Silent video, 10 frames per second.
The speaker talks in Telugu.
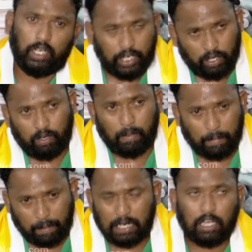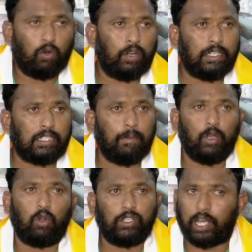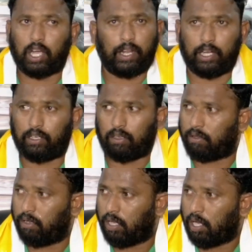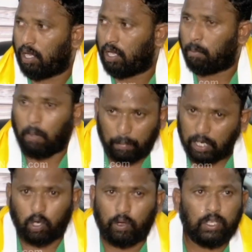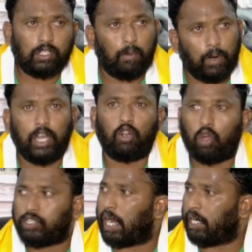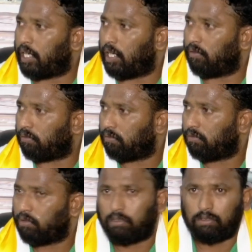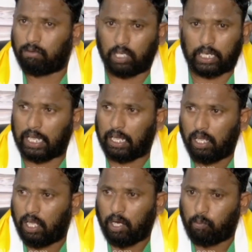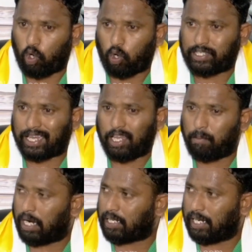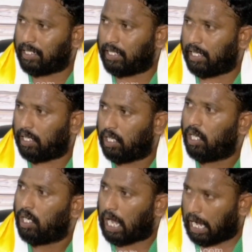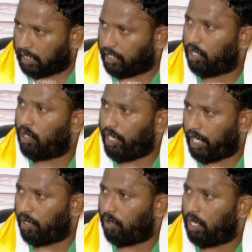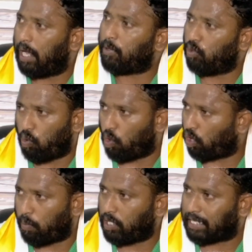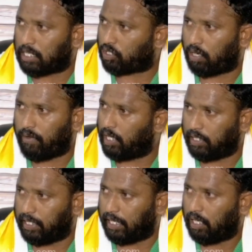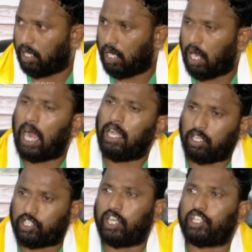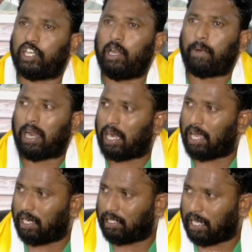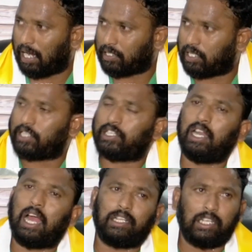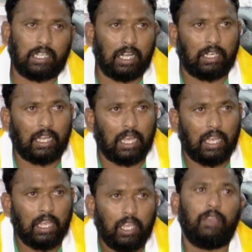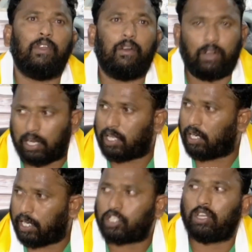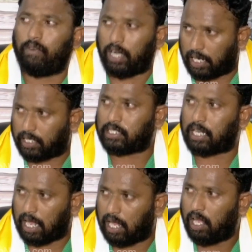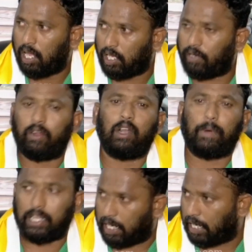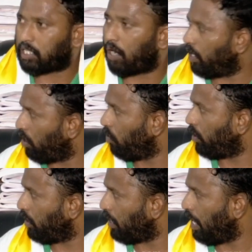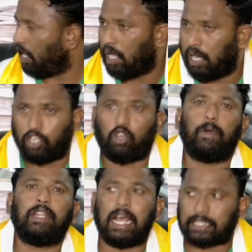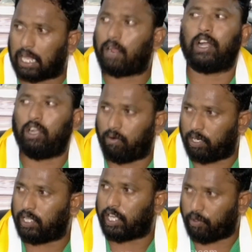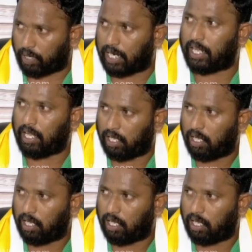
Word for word: నేను మమ్మల్ని గౌరవిస్తే మేము రోజా గారు అంటాం మమ్మల్ని గౌరవించినప్పుడు నేను రోజా అంటాను ఓకే ఇప్పుడు రోజా ఏం మాట్లాడింది అదియో నేనో లేకపోతే ఇంకొకరు పోయి చేస్తాను అనింది వాళ్ళేదో చిన్న చిన్న ప్రాణాలంట చిన్న చిన్న ఆర్టిస్టులంట ఇవి ఏమన్నా నేషనల్ వైడ్ ఆర్టిస్టా ఈవిడేమన్నా పదిహేను నేషనల్ అవార్డులు కొట్టిందా లేకపోతే పది ఆస్కార్ అవార్డులు కొట్టిందా యువరాణి